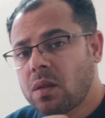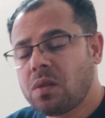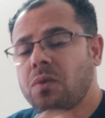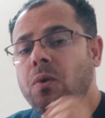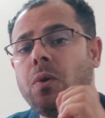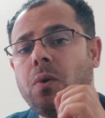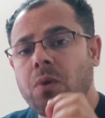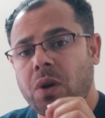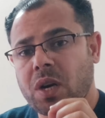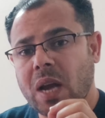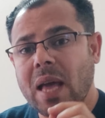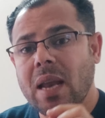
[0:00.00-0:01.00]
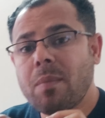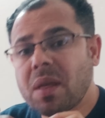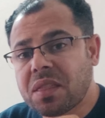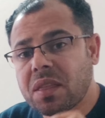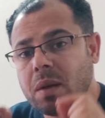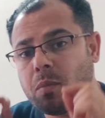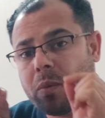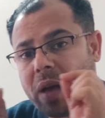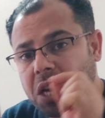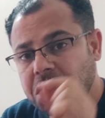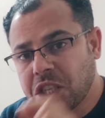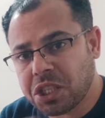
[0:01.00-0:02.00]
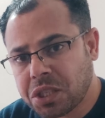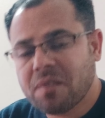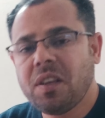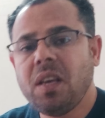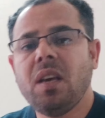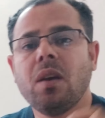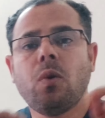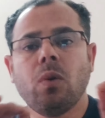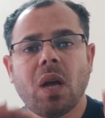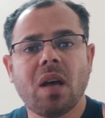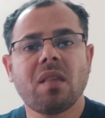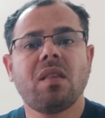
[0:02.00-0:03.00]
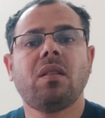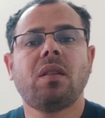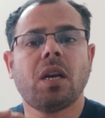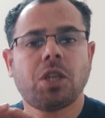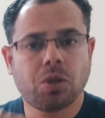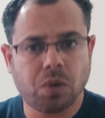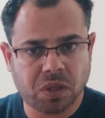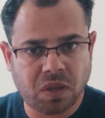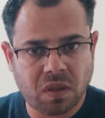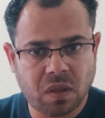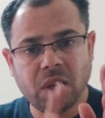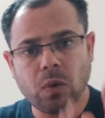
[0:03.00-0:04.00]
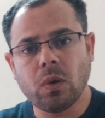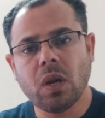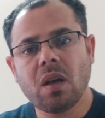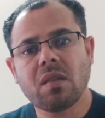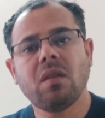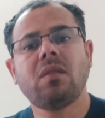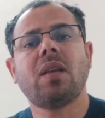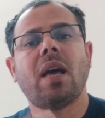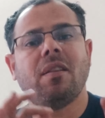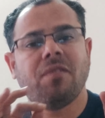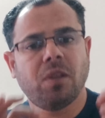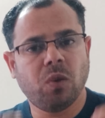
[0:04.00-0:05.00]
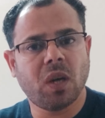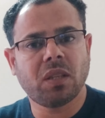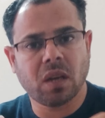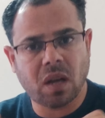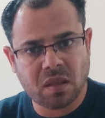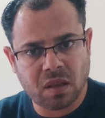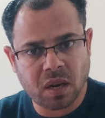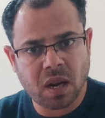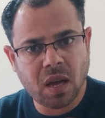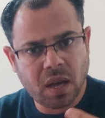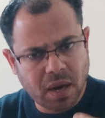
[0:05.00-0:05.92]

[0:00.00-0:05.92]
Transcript: ظهور البث المباشر في خلاصة الشورتس في خلاصة الفيديوهات القصيرة